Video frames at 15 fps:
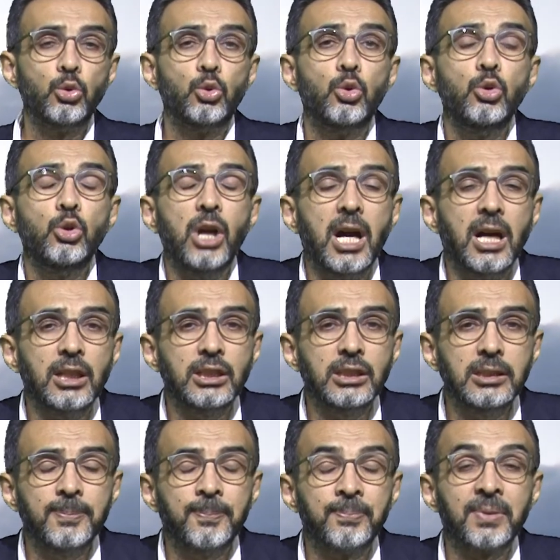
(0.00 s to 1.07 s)

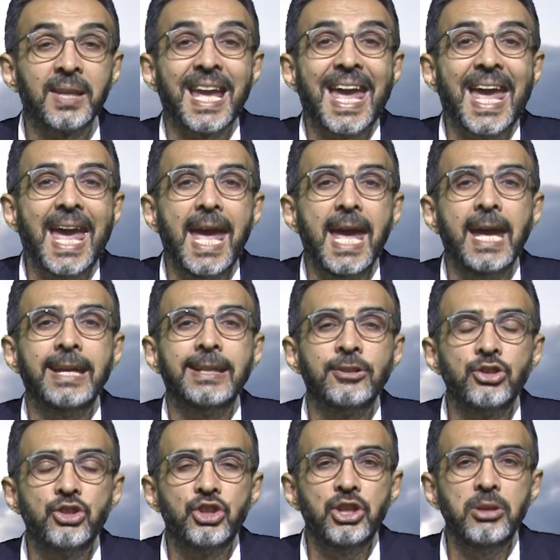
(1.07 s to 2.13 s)
Dünyanın
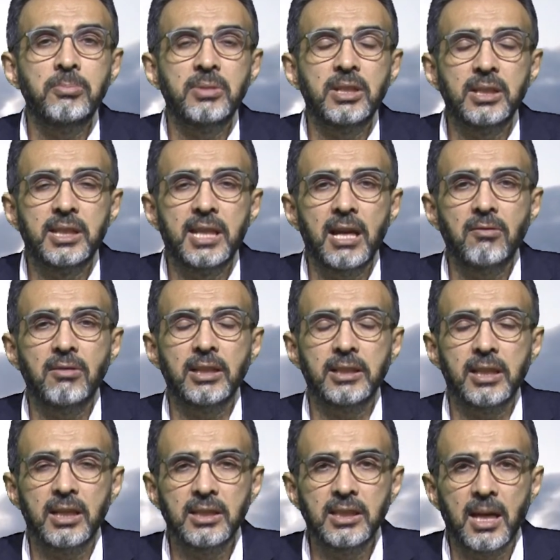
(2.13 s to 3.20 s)
en cimri
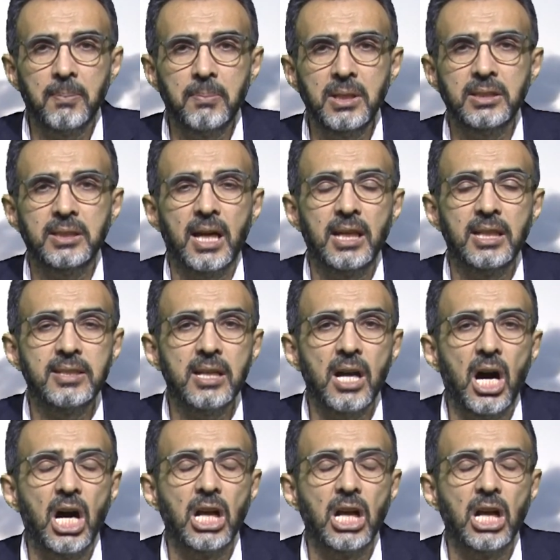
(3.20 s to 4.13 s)
devletlerinden bir tanesi